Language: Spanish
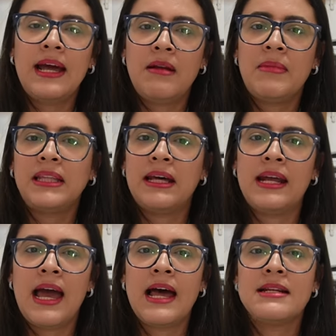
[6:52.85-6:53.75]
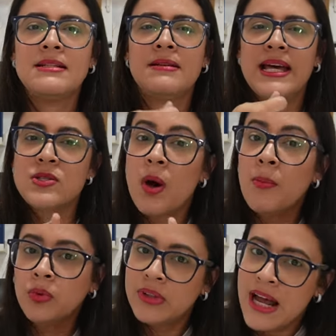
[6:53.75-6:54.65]
el material es
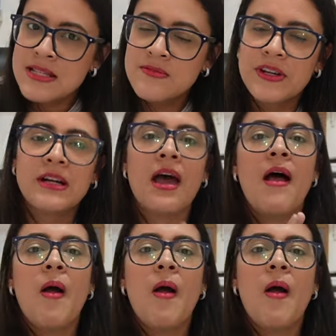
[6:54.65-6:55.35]
como un transfer,